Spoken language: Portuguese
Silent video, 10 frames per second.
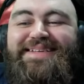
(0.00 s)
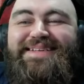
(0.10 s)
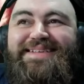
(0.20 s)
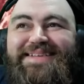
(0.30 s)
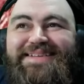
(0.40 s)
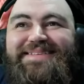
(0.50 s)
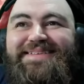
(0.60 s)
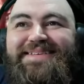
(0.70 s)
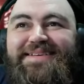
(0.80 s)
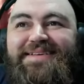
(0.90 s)
é
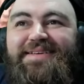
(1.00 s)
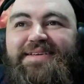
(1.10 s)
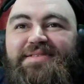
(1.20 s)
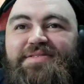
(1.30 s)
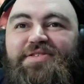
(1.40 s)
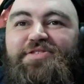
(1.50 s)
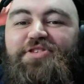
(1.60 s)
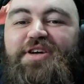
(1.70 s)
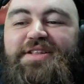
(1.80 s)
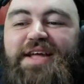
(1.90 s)
perplexo. Eu tenho certeza a que
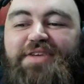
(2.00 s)
essa tá aí tia...